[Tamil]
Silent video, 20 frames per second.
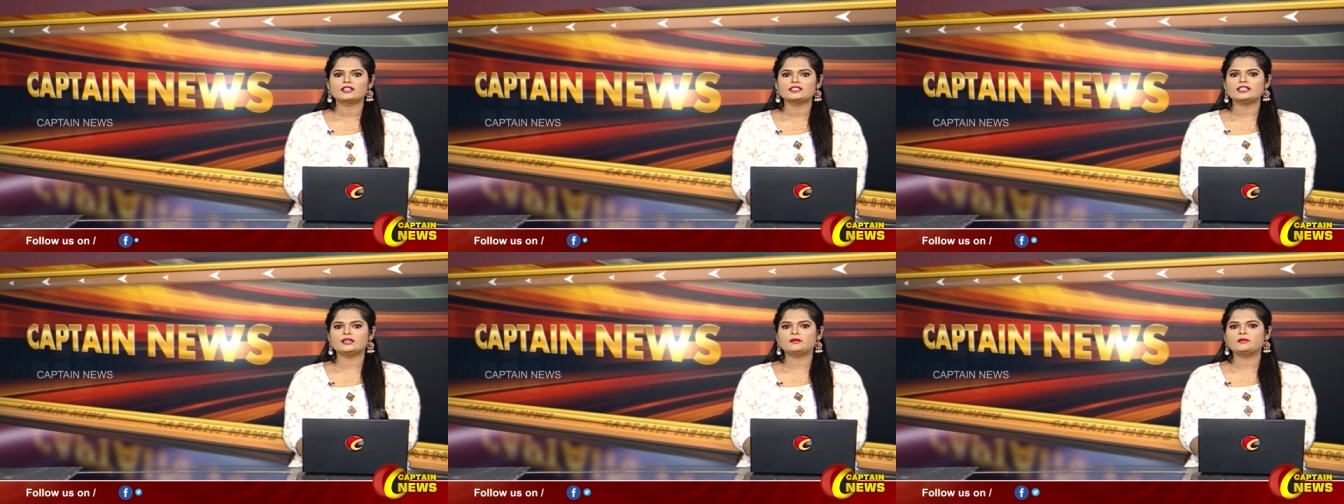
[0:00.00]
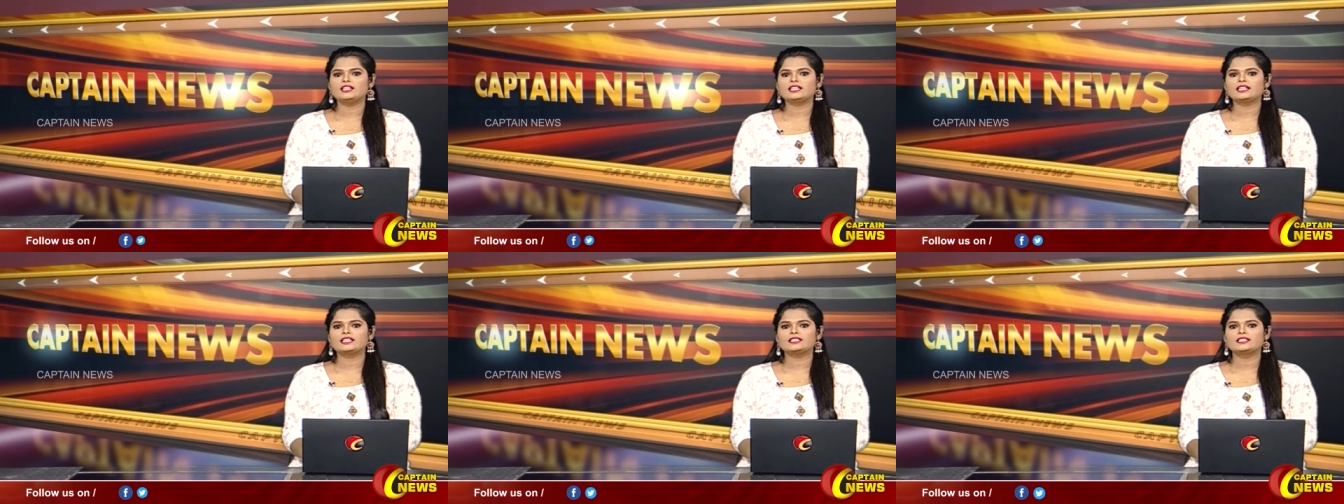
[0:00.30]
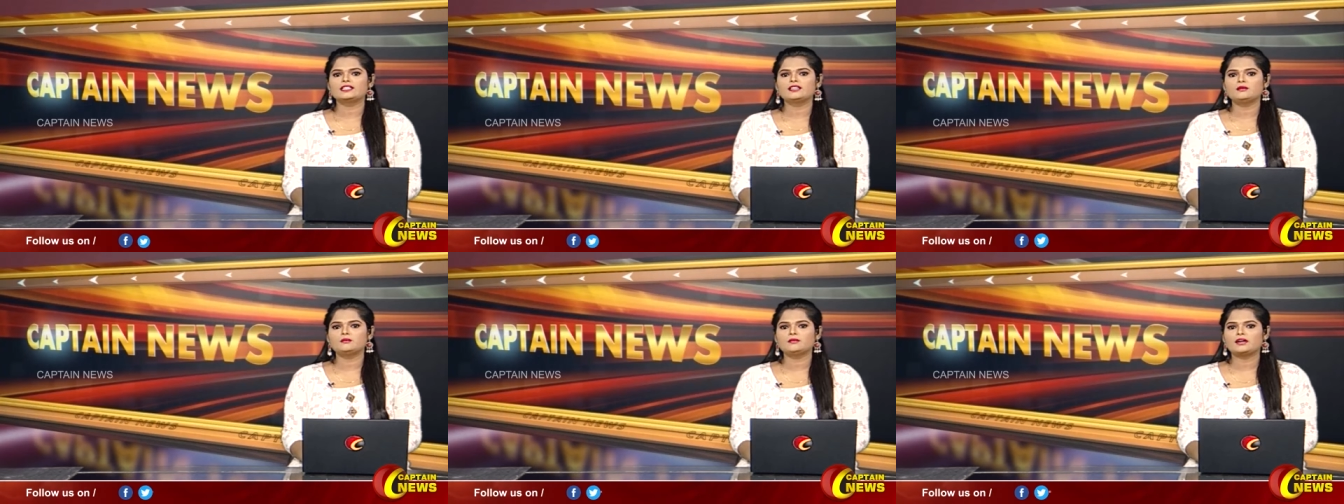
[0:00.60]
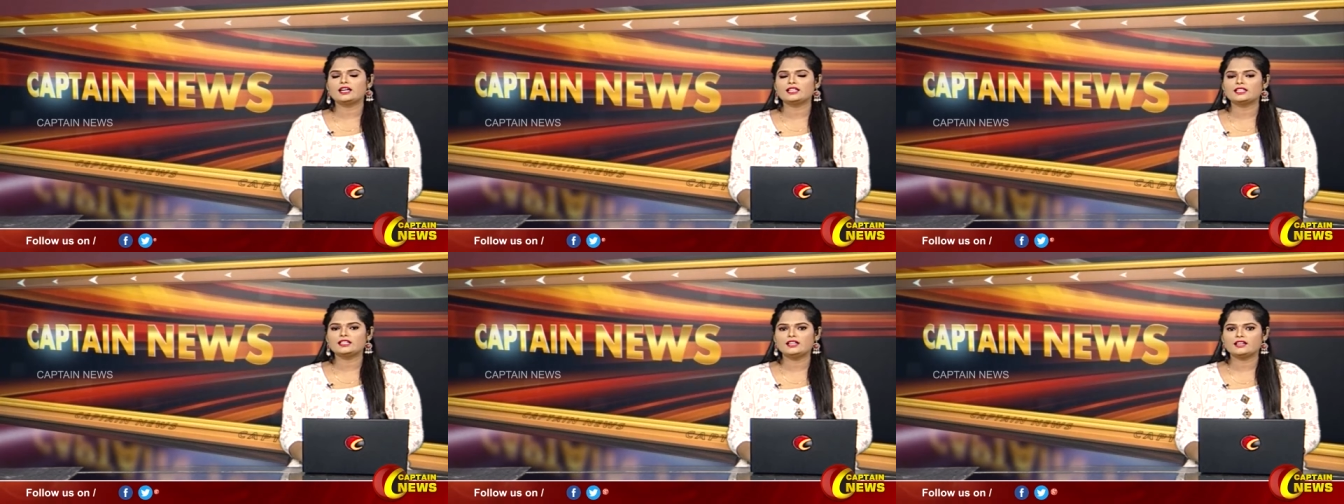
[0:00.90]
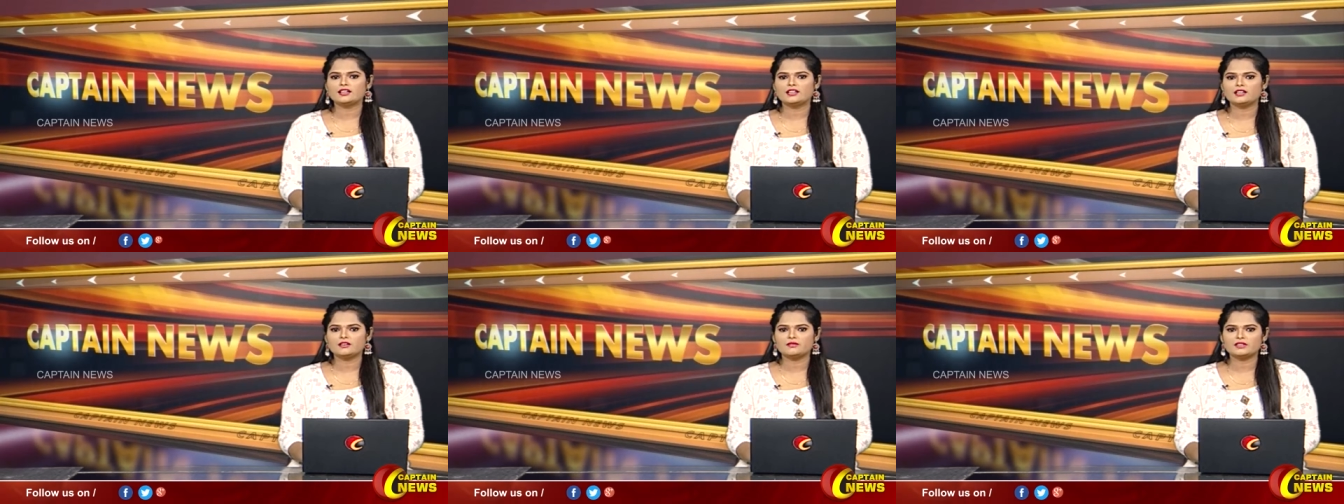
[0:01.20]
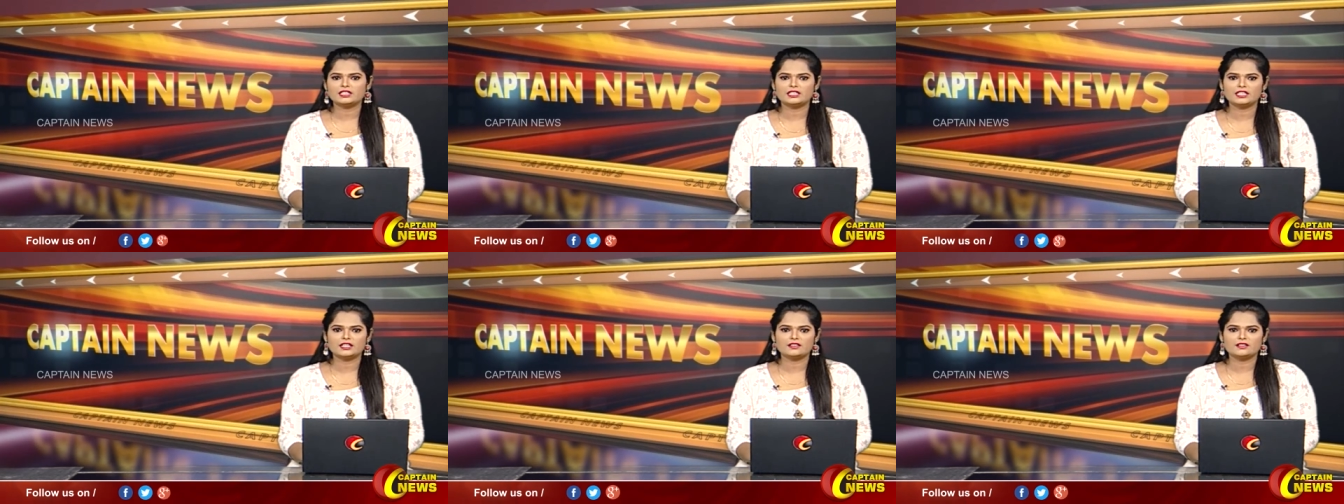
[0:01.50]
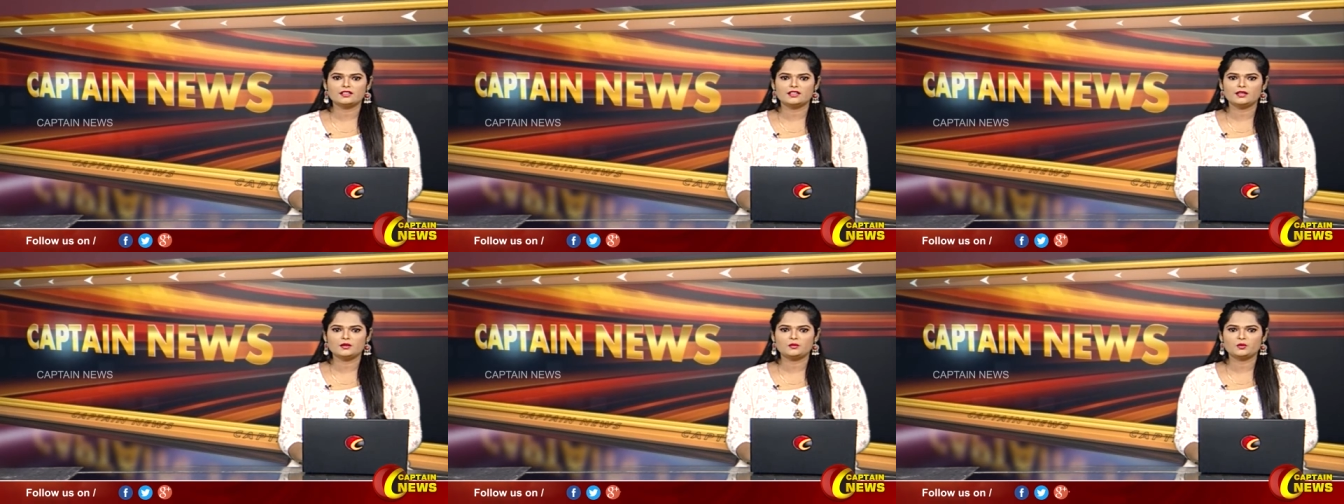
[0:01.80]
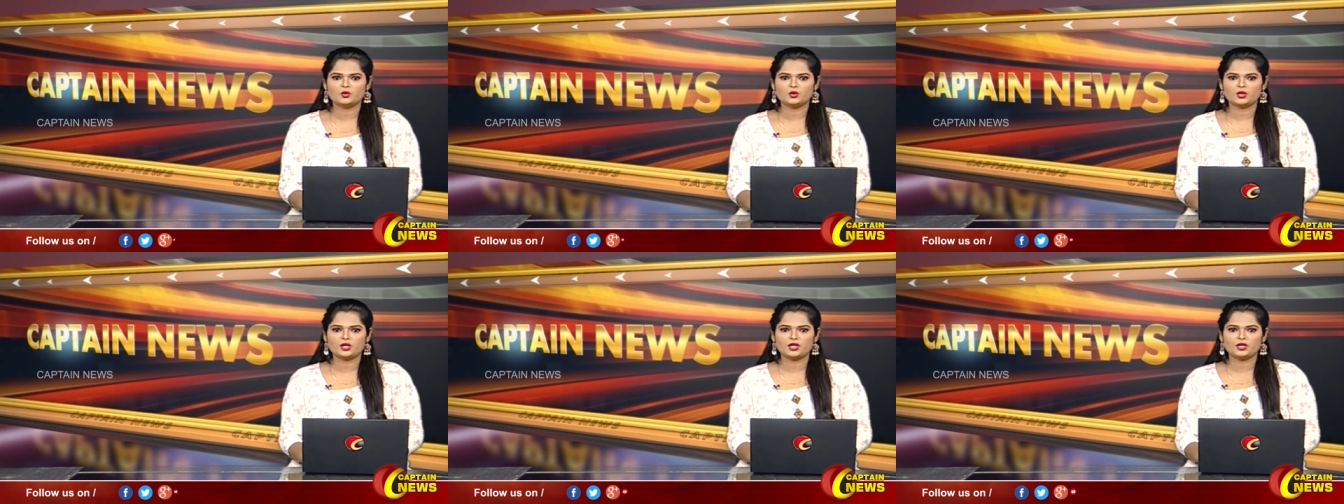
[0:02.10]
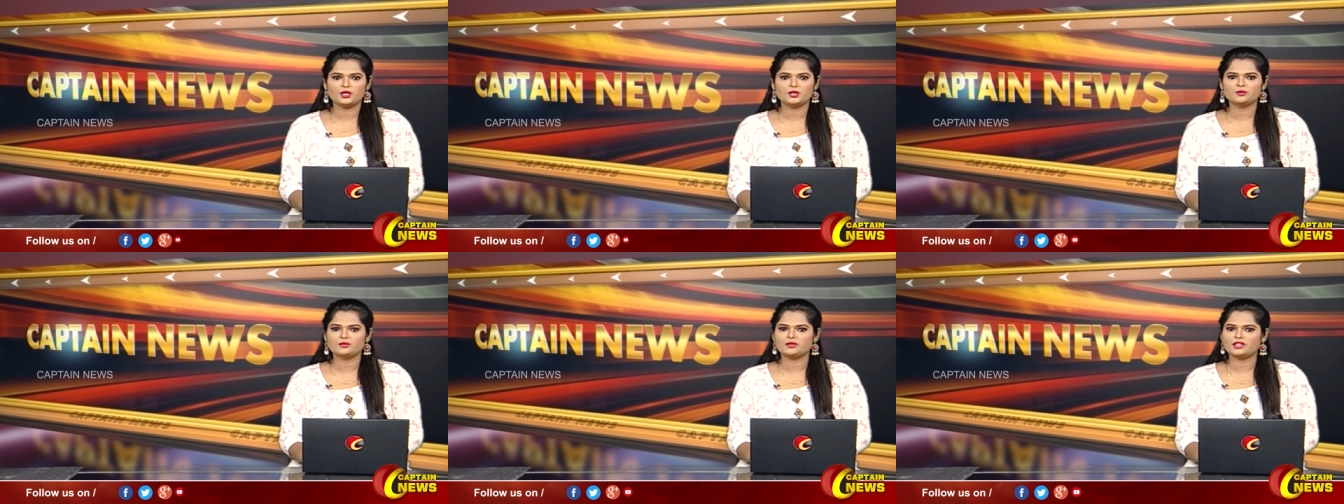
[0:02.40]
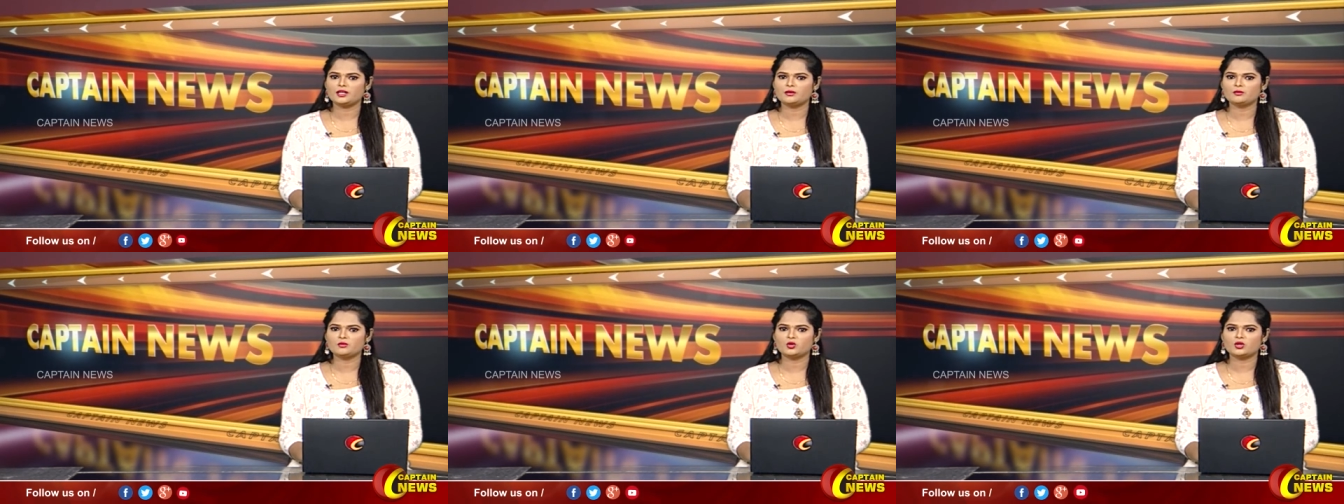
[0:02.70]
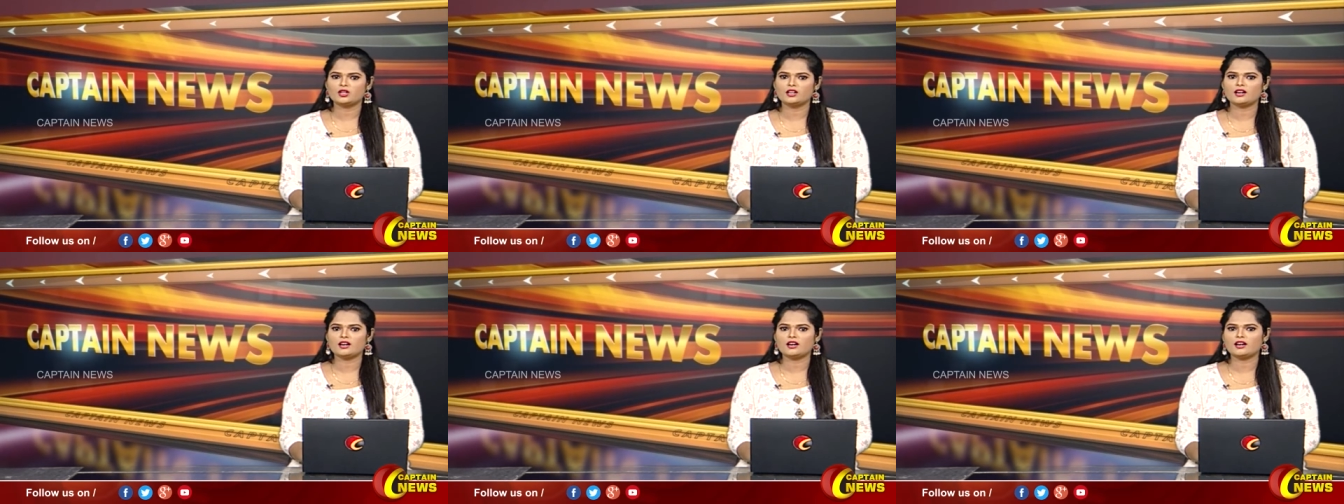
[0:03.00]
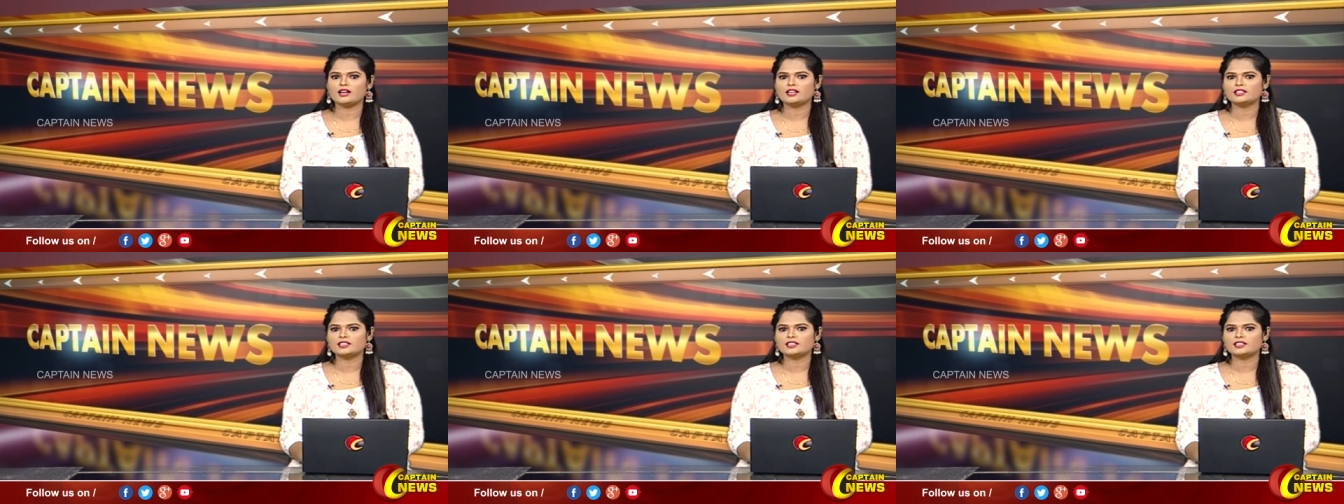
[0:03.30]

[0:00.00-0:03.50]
தமிழகத்தில் மாநிலங்களவை தேர்தலில் போட்டியிடும் திமுக